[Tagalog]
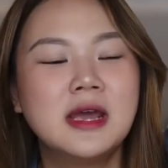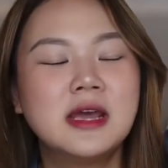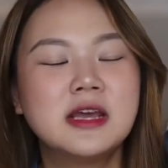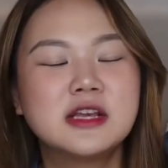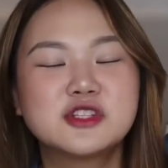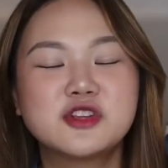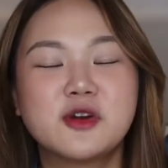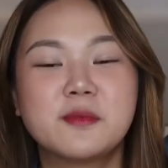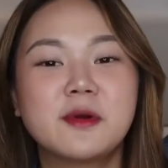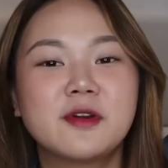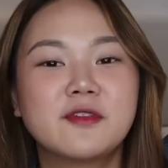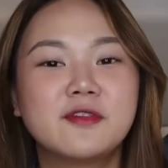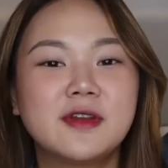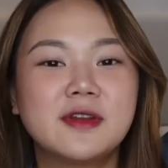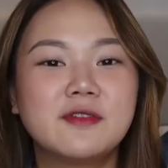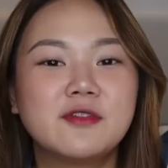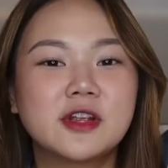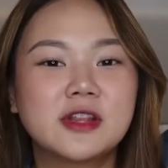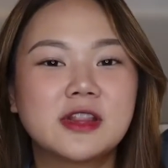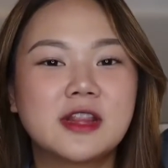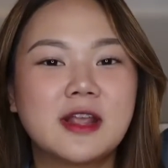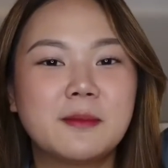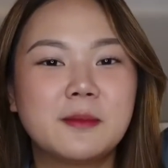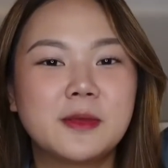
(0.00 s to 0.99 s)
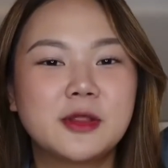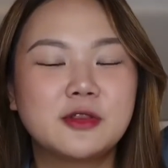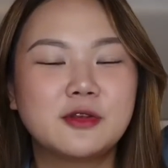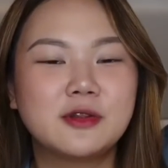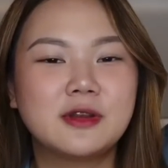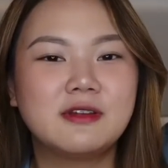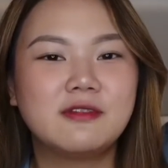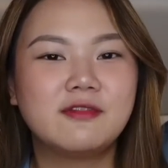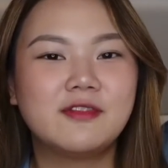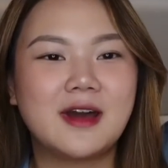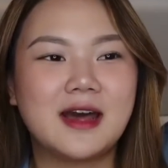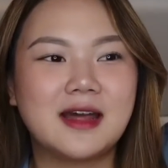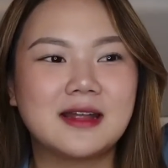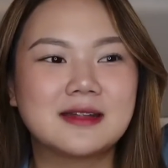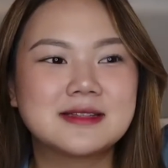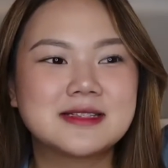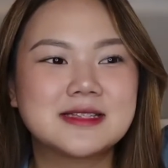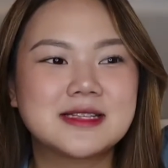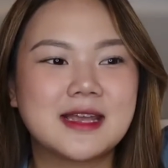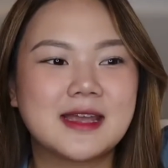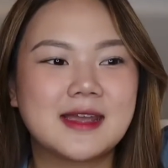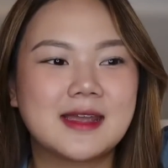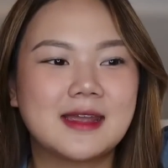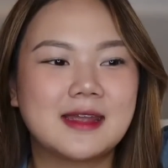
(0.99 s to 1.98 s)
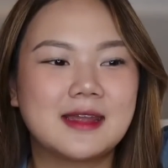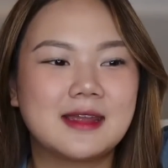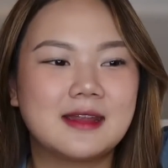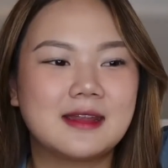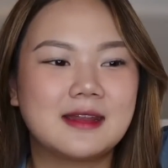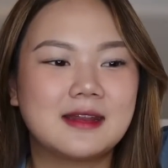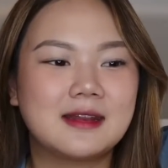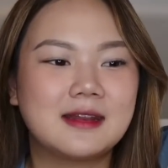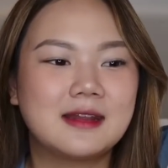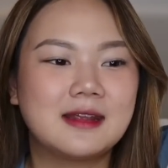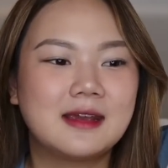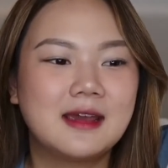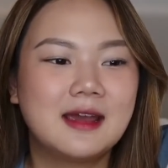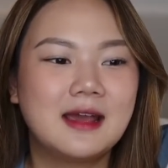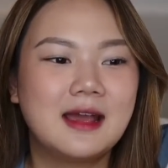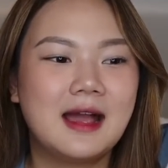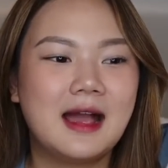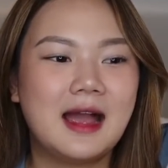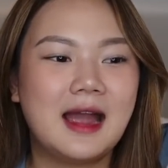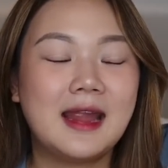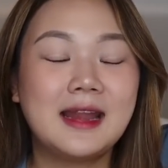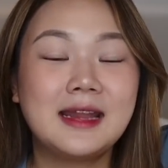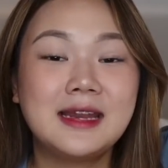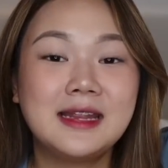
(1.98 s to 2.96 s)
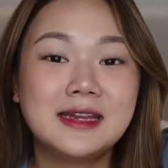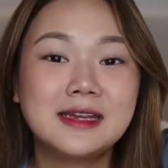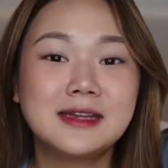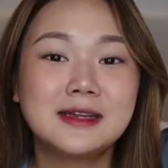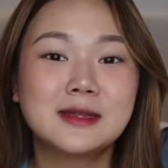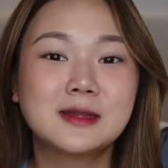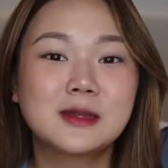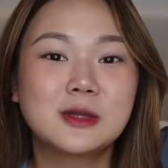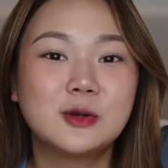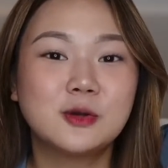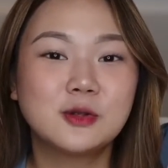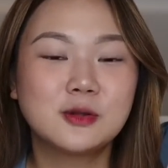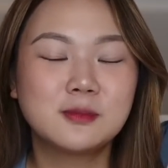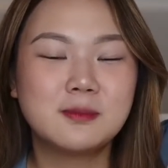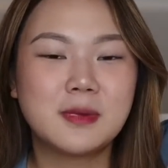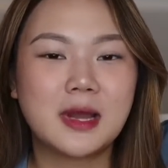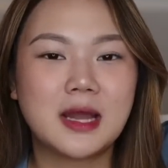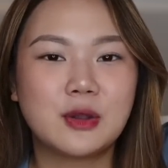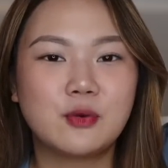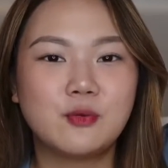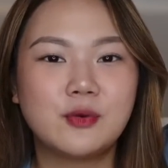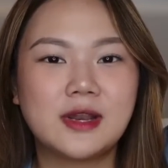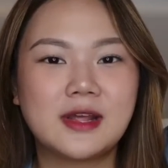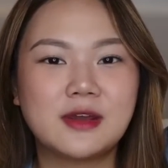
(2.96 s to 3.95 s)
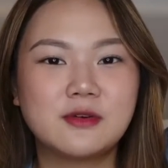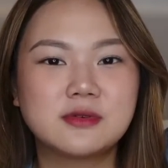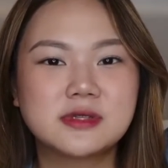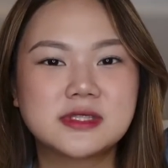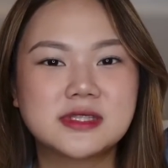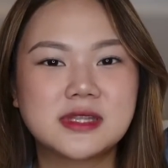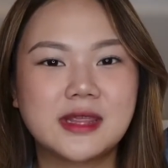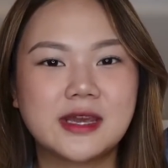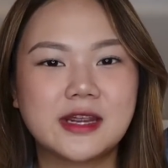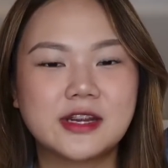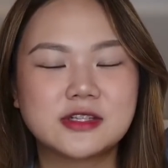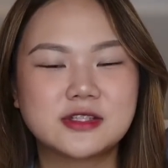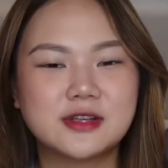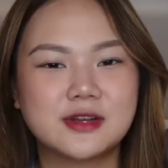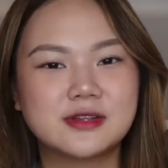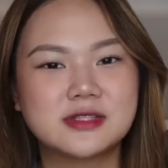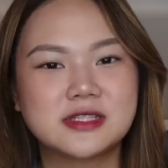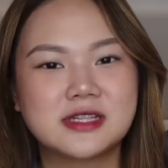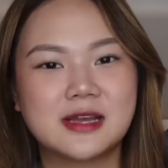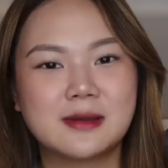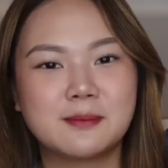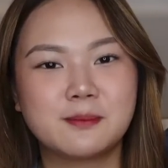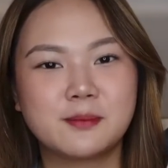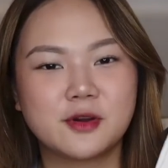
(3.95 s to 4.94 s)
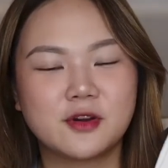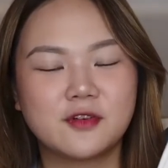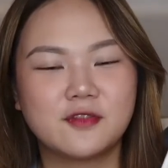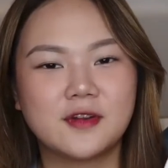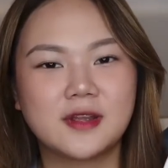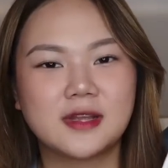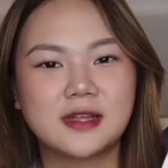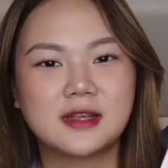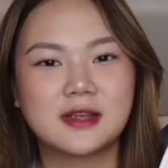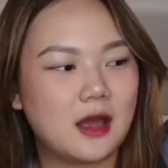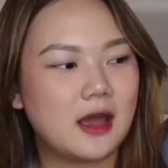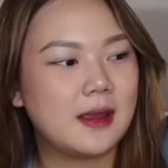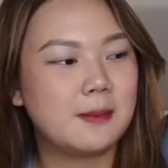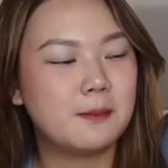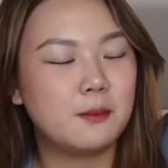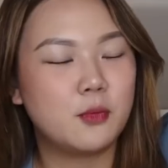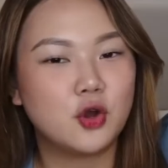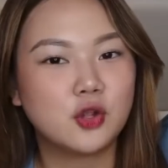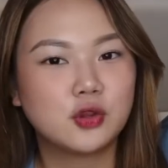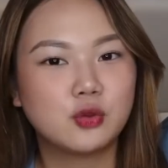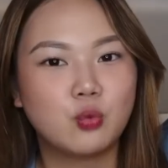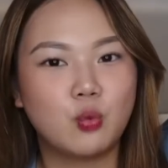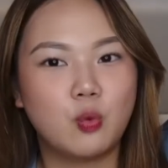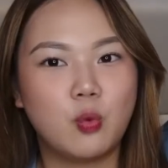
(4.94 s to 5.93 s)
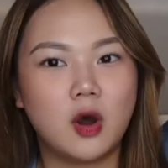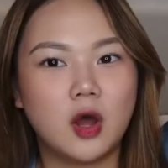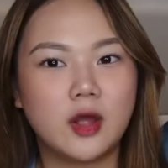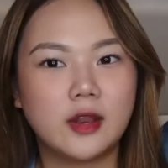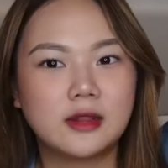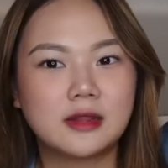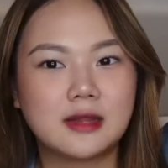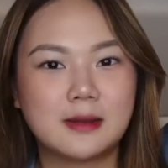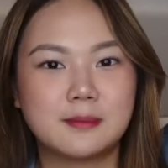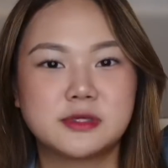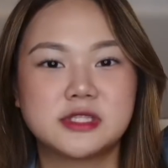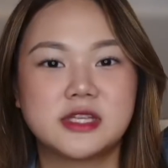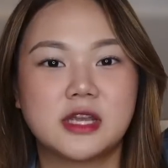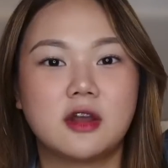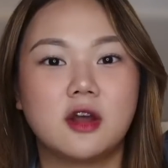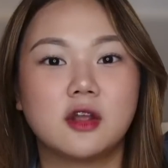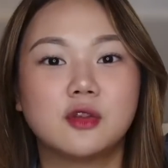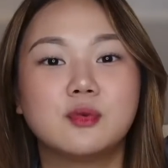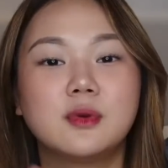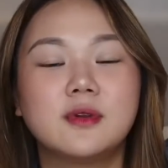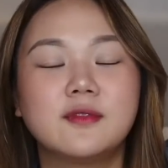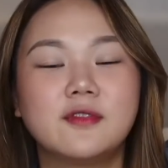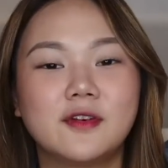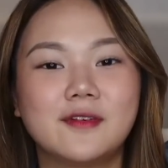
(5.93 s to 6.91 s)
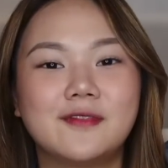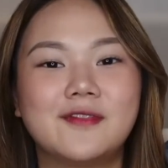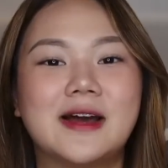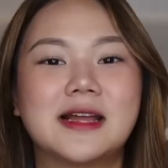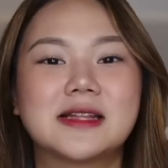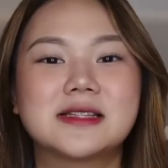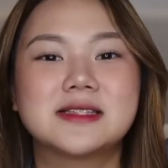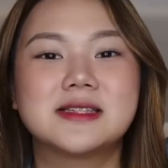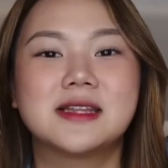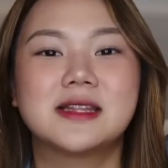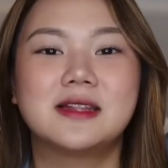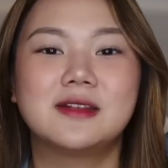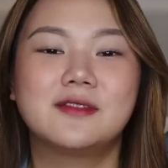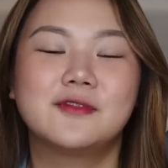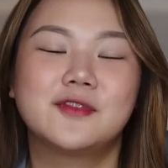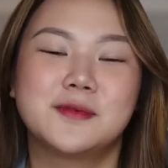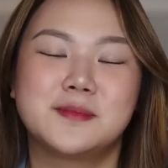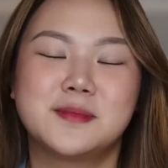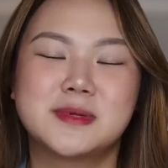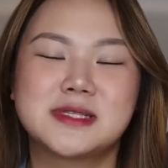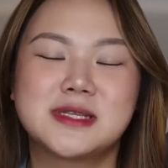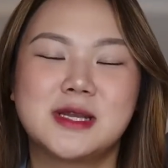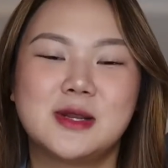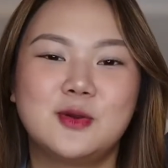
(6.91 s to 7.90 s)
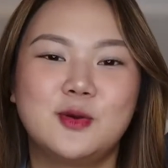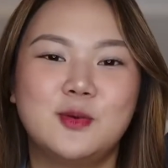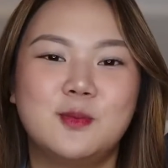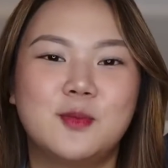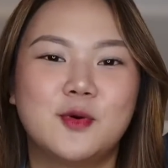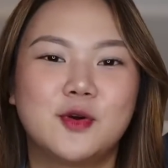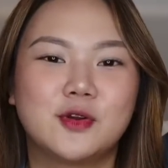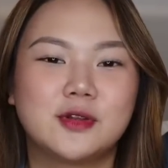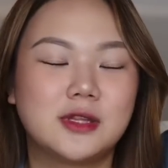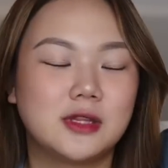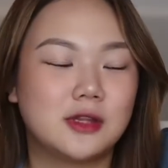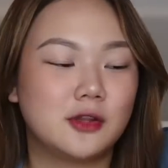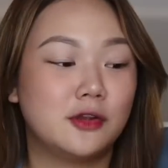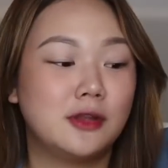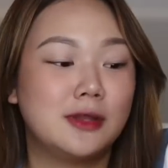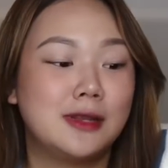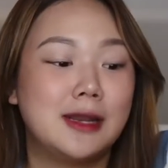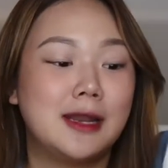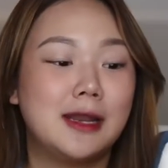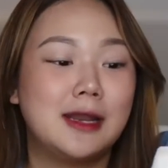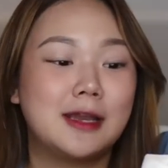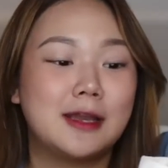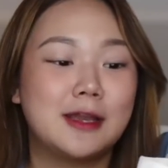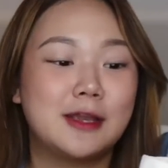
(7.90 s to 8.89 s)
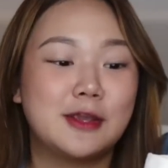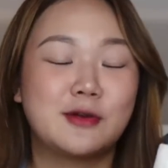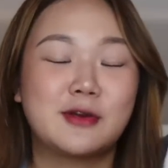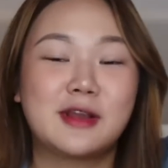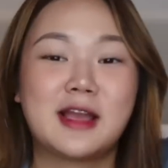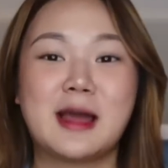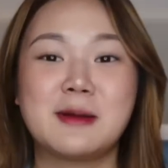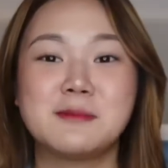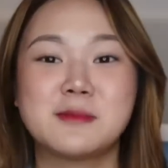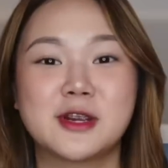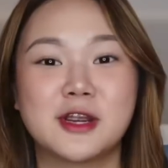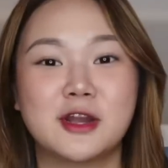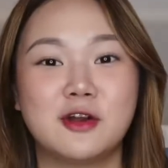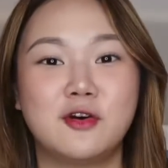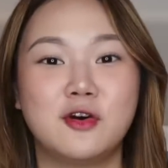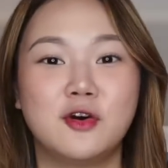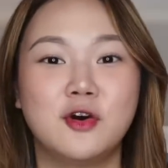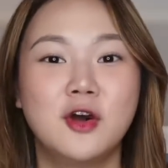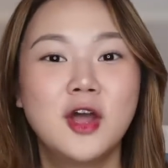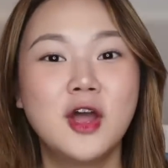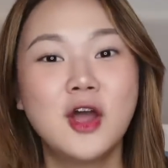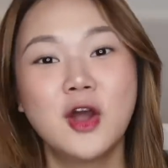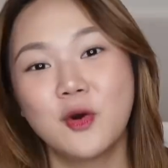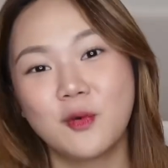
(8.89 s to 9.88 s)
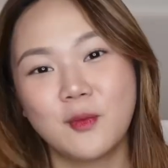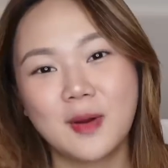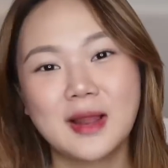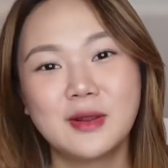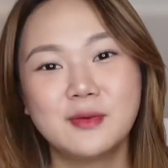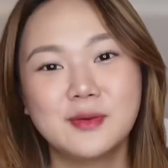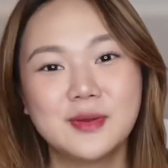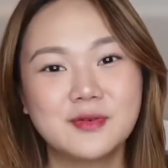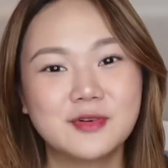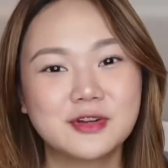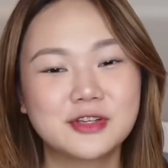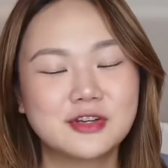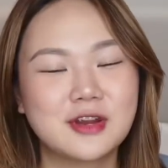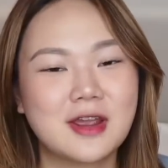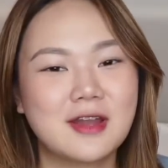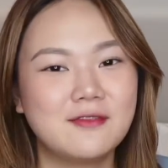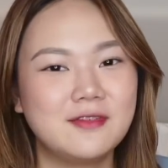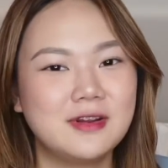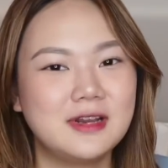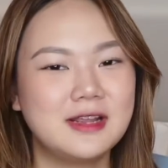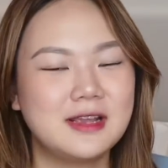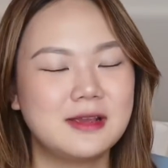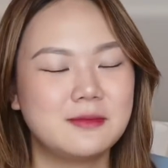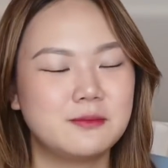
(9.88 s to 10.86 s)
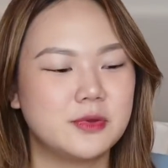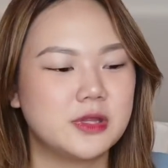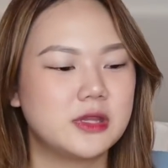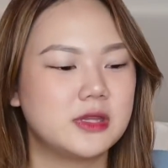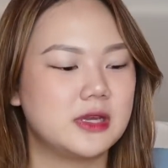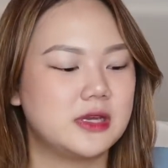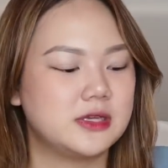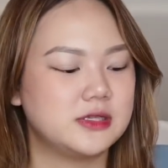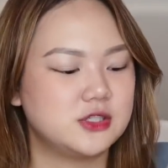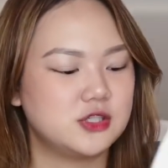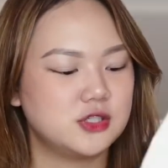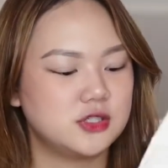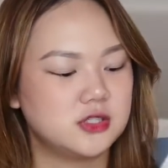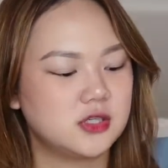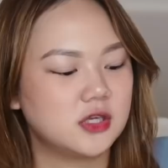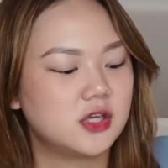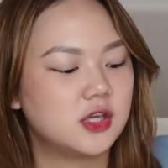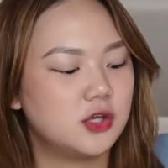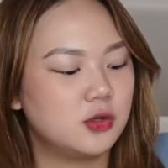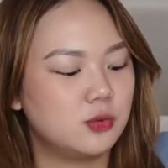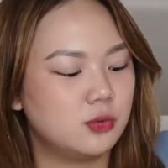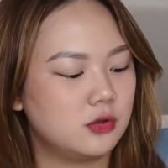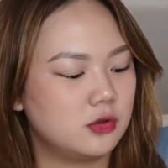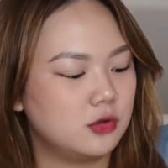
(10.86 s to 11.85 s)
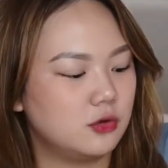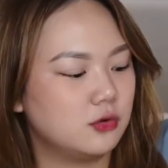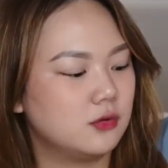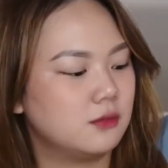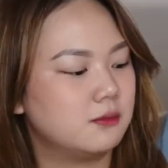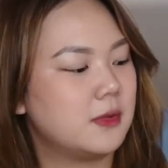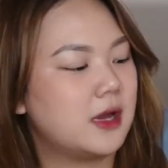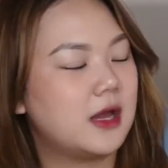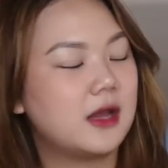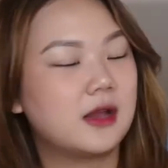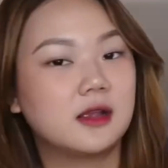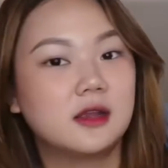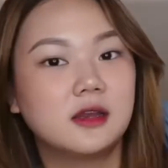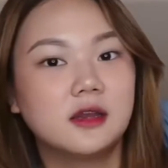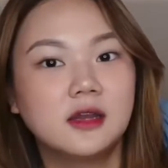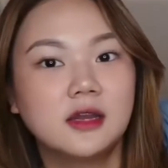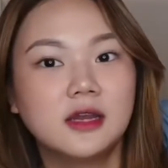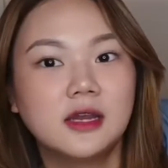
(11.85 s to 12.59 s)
Sobrang favorite namin to ni Fats and I needed a tote bag when I was there, so I was like, perfect. I bought one, tapos I got one for Fats na din for pasalubong. Dito ko nilalagay yung camera ko while we were traveling, but yeah, it's just a cute tote bag.